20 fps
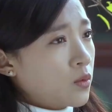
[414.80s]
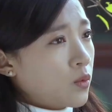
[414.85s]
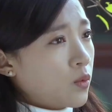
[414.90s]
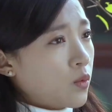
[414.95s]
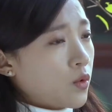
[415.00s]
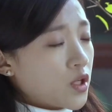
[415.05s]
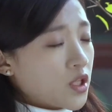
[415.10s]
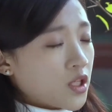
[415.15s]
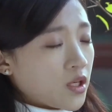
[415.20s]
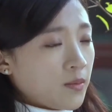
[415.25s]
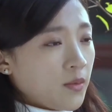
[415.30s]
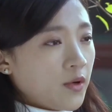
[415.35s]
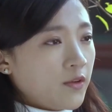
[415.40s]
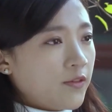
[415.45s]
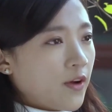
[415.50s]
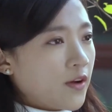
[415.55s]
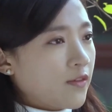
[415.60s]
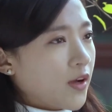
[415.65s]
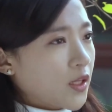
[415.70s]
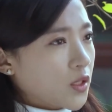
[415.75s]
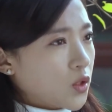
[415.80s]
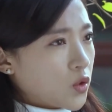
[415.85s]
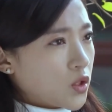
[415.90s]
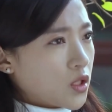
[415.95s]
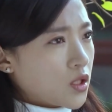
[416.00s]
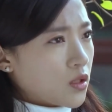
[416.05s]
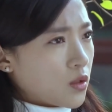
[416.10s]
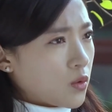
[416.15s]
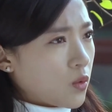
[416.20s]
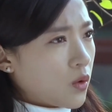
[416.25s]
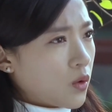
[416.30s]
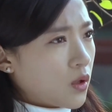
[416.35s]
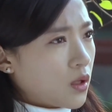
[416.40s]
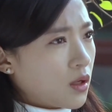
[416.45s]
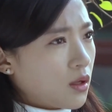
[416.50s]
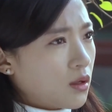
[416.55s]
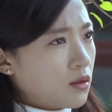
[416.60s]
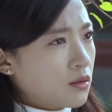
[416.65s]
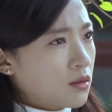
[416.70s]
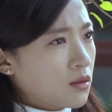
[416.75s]
我什么方法都试过
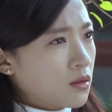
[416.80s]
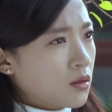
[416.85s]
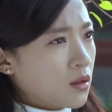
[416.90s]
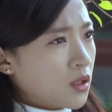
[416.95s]
了。